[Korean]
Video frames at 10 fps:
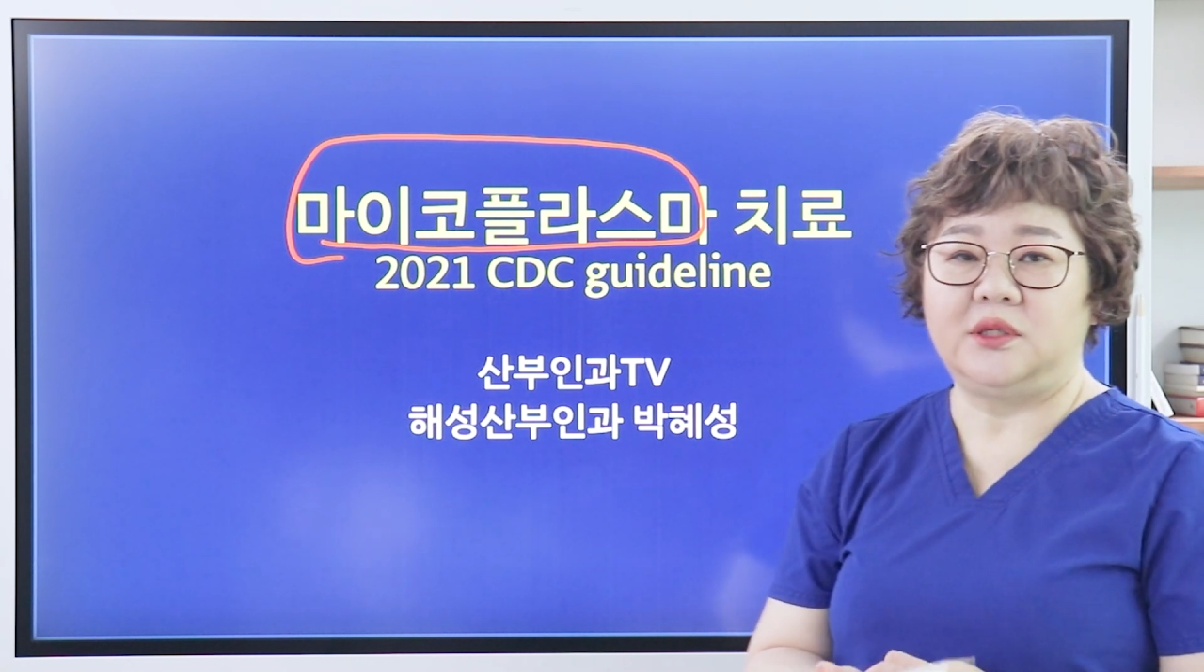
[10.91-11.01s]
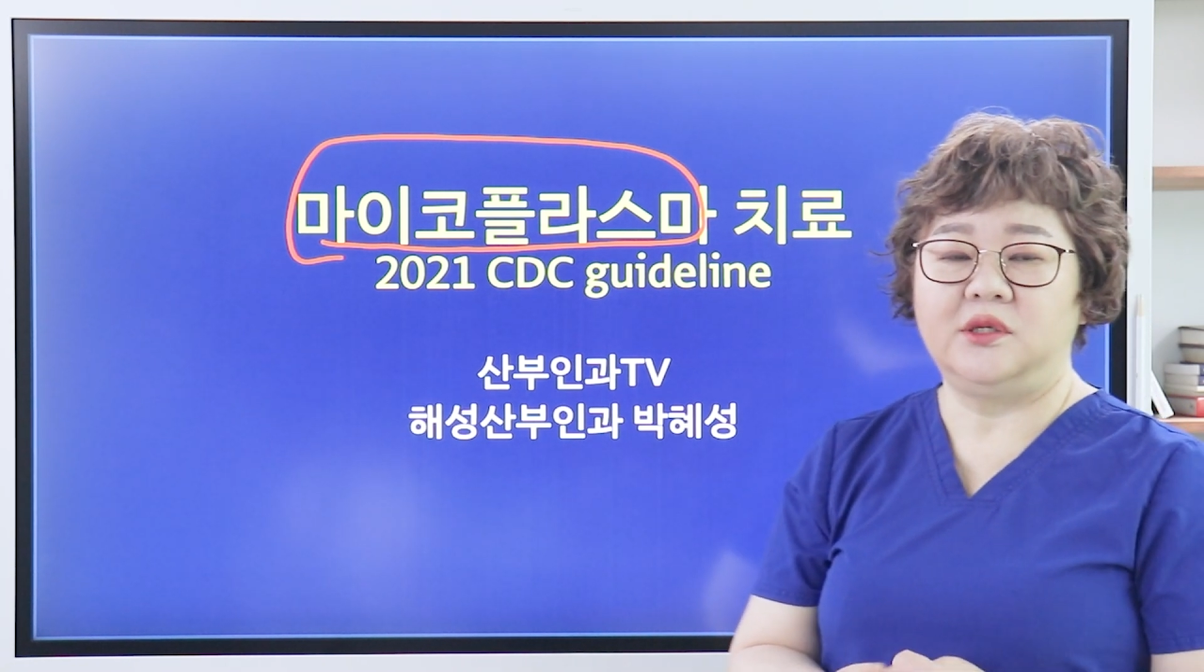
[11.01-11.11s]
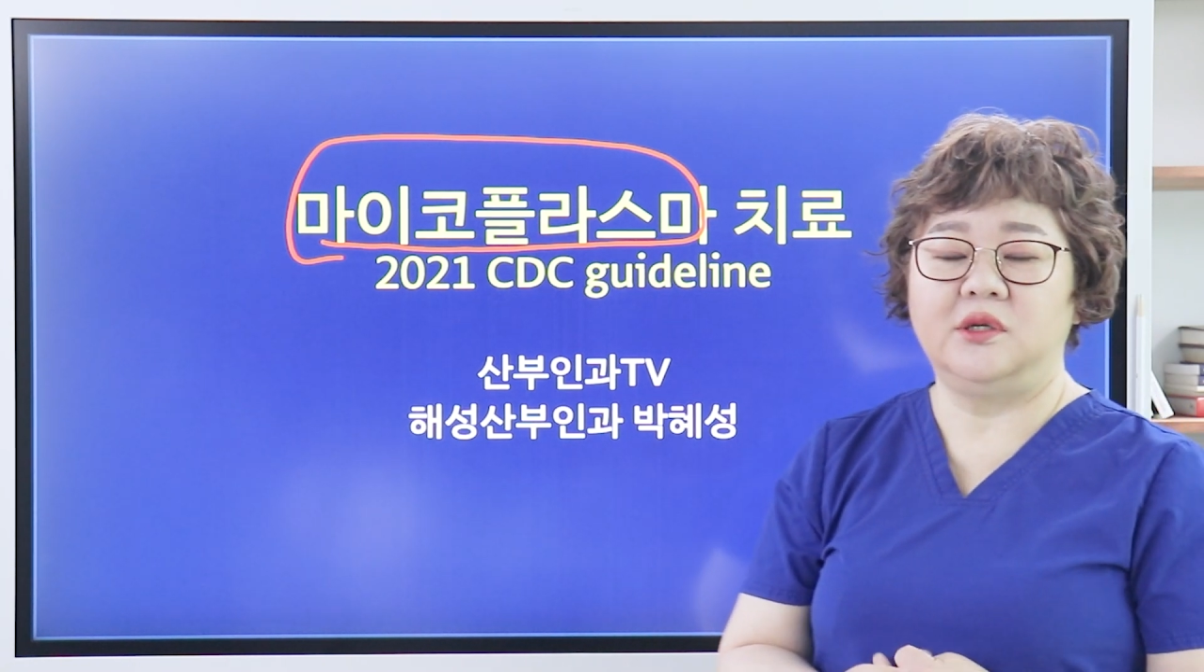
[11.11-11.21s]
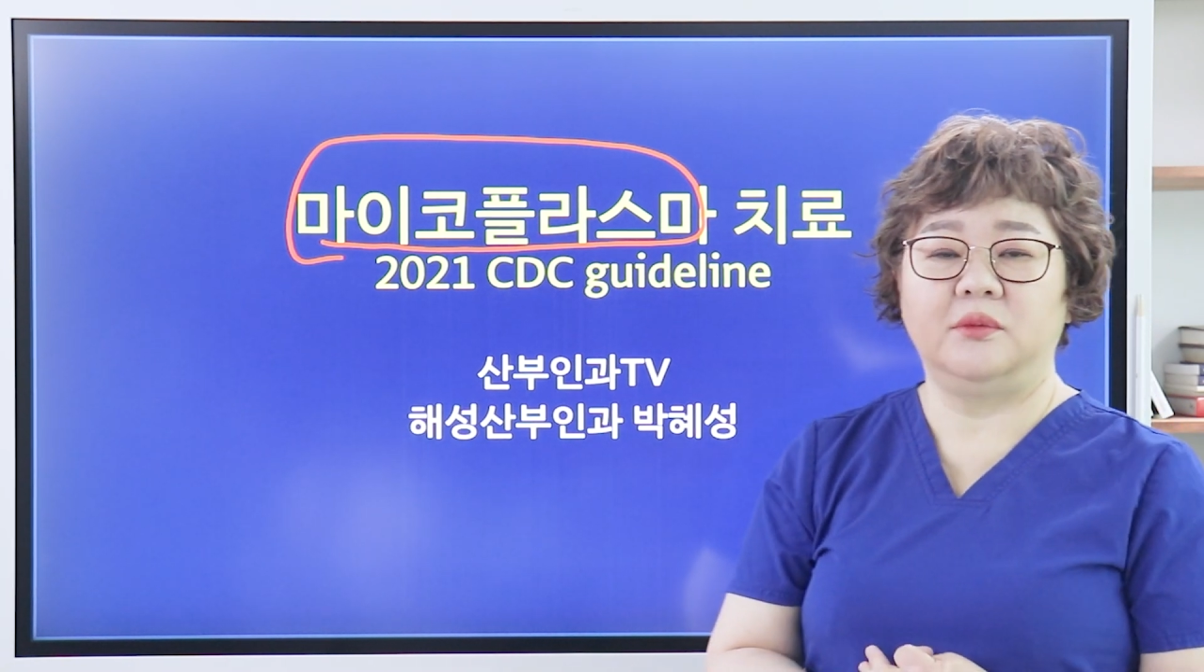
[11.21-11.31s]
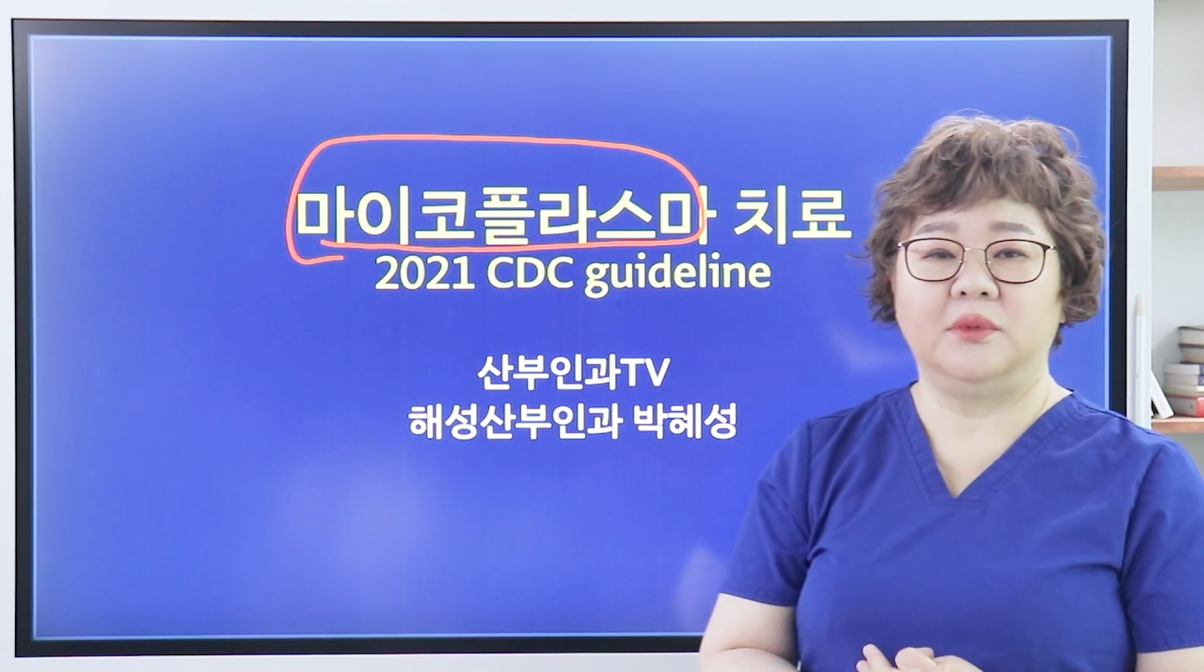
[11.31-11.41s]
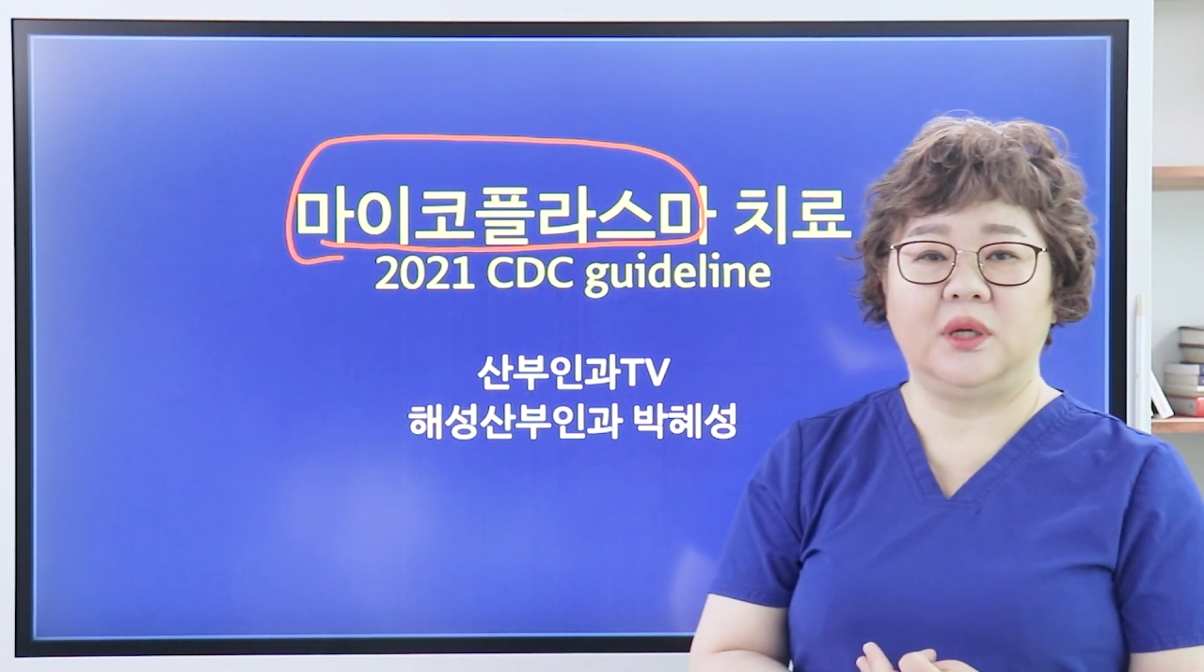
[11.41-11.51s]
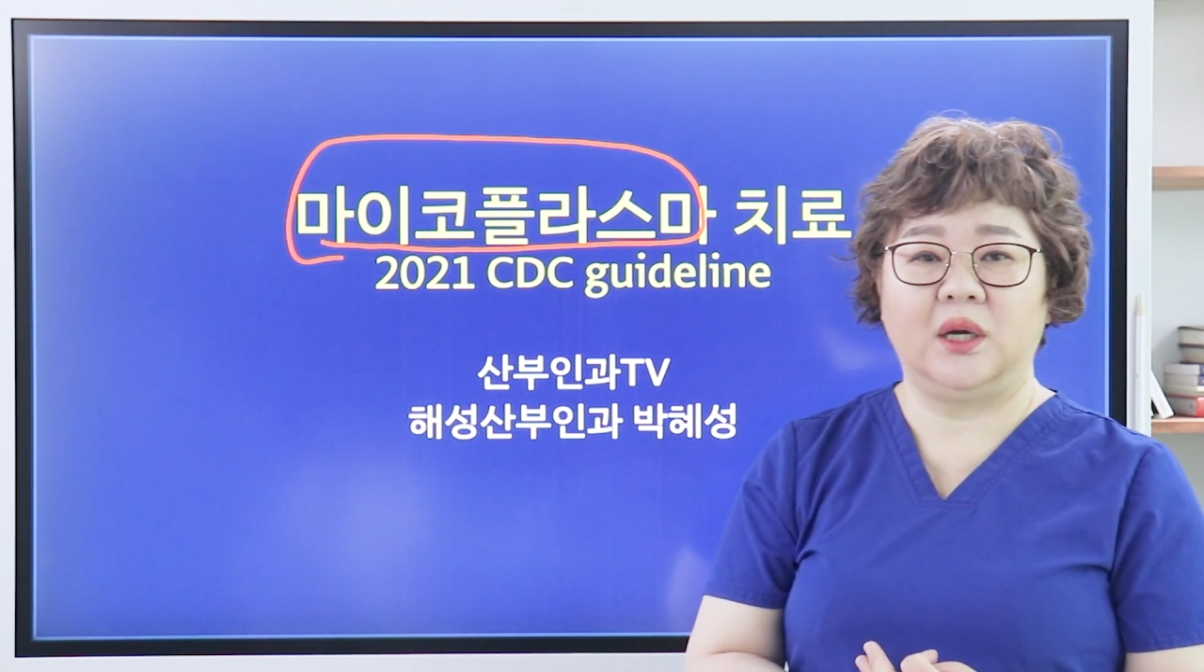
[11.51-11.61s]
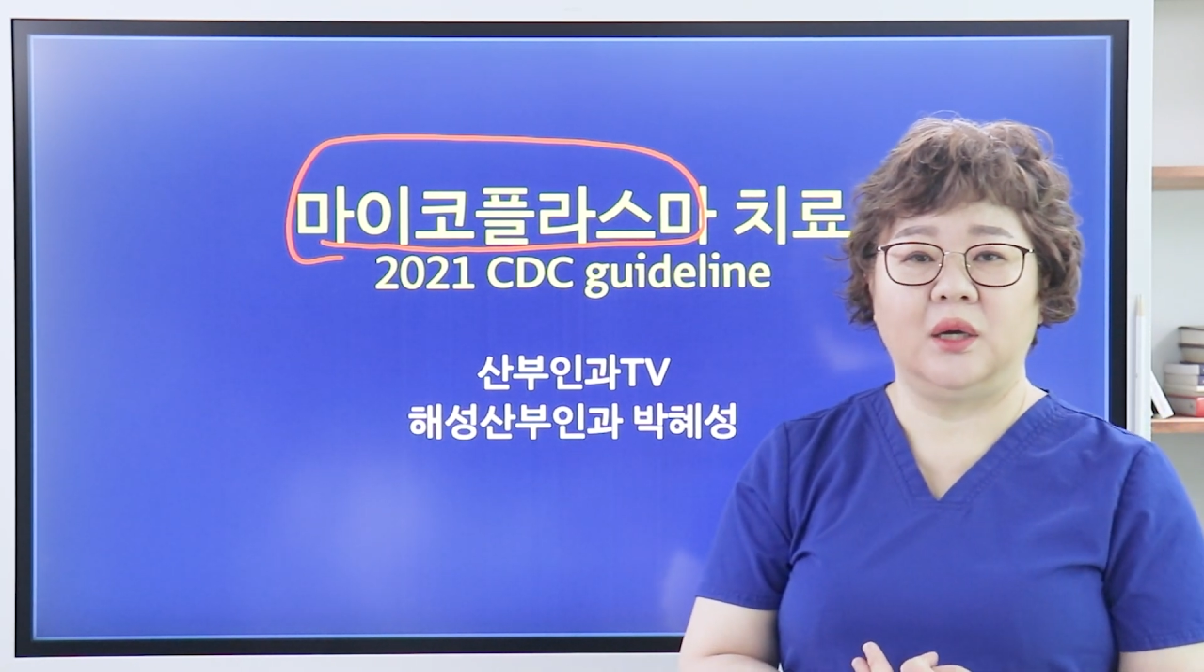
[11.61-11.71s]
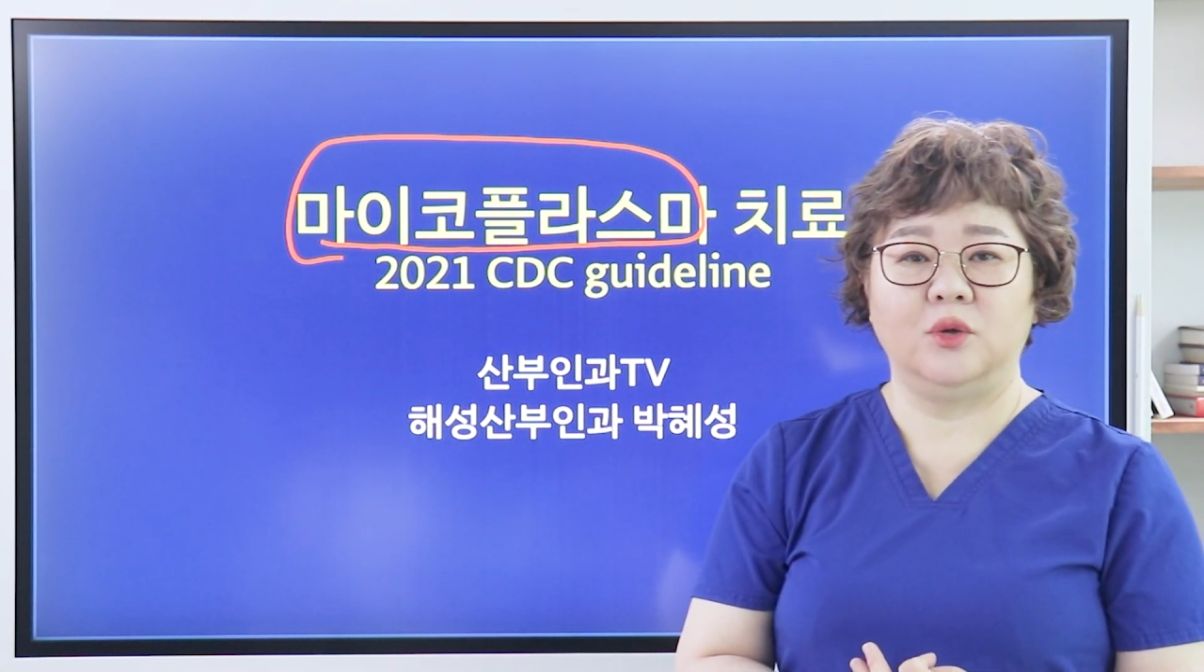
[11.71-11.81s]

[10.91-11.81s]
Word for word: 질염이나